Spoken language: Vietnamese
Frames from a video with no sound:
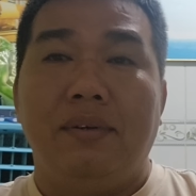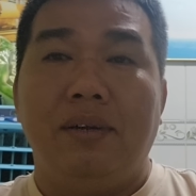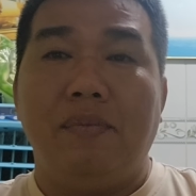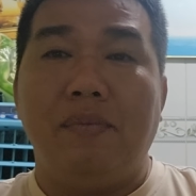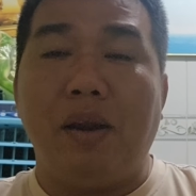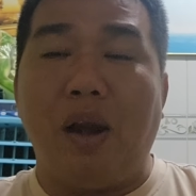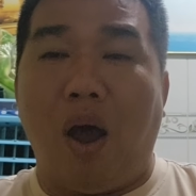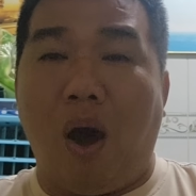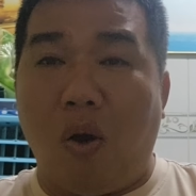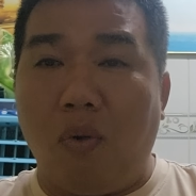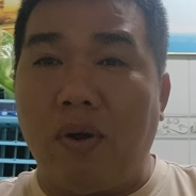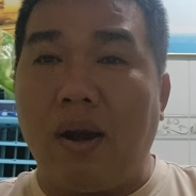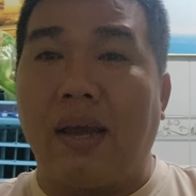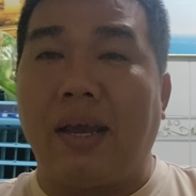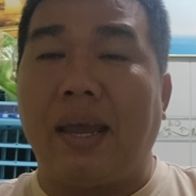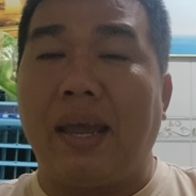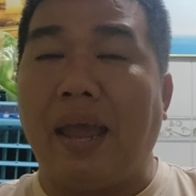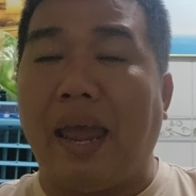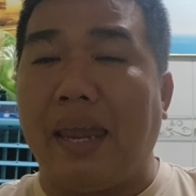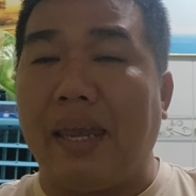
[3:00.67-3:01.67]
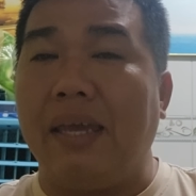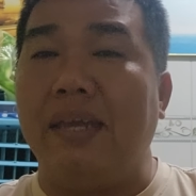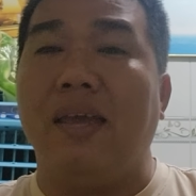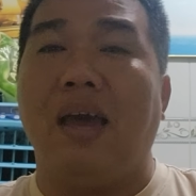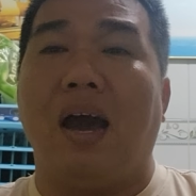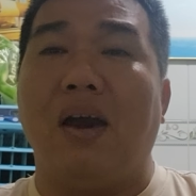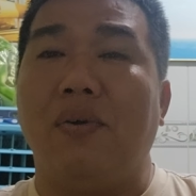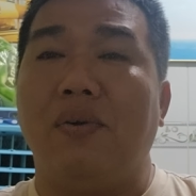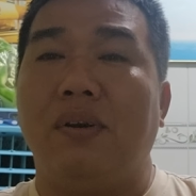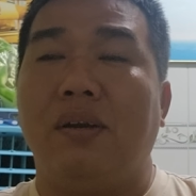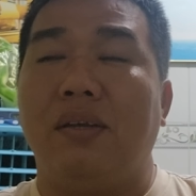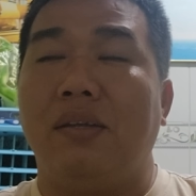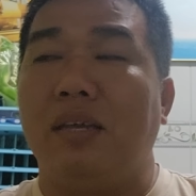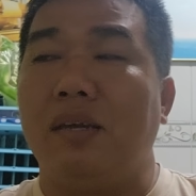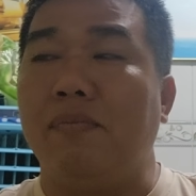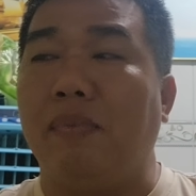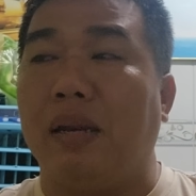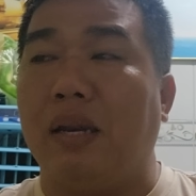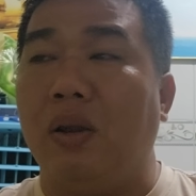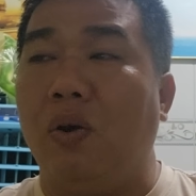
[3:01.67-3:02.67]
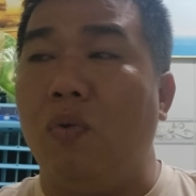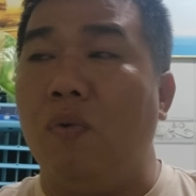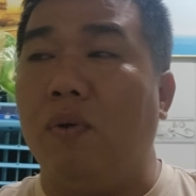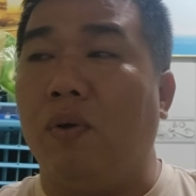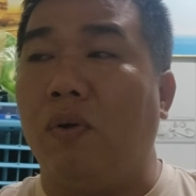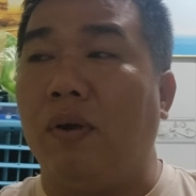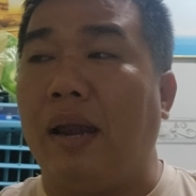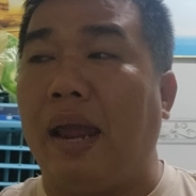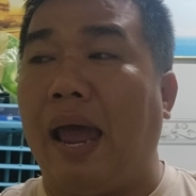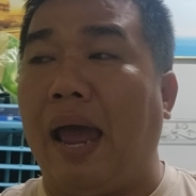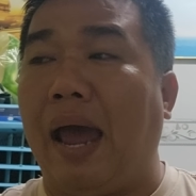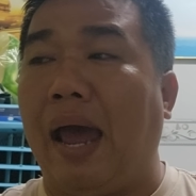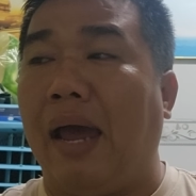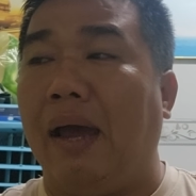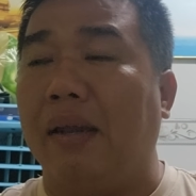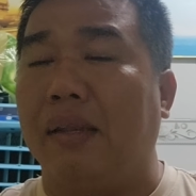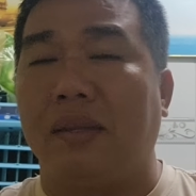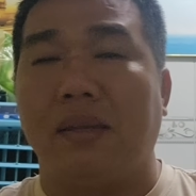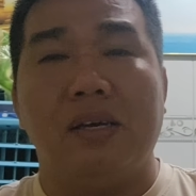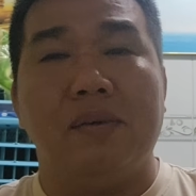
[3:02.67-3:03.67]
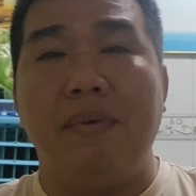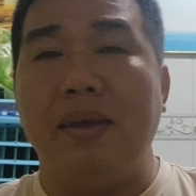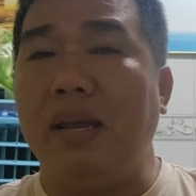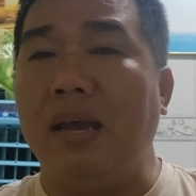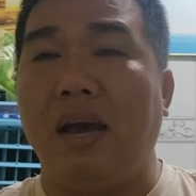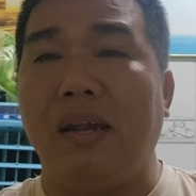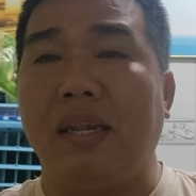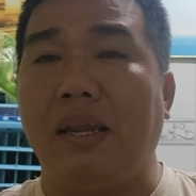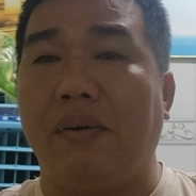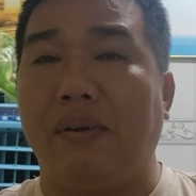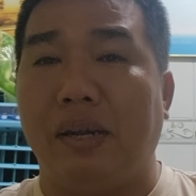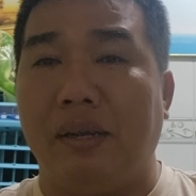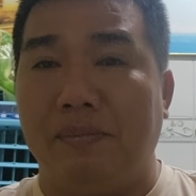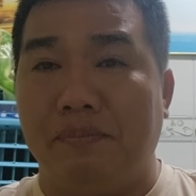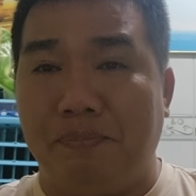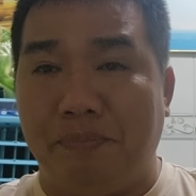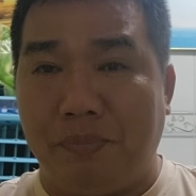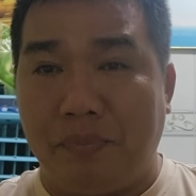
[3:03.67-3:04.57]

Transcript: nó mới lộ ra cái hai cái dở của nó chứ mình nuôi con gà chưa biết hết đâu nè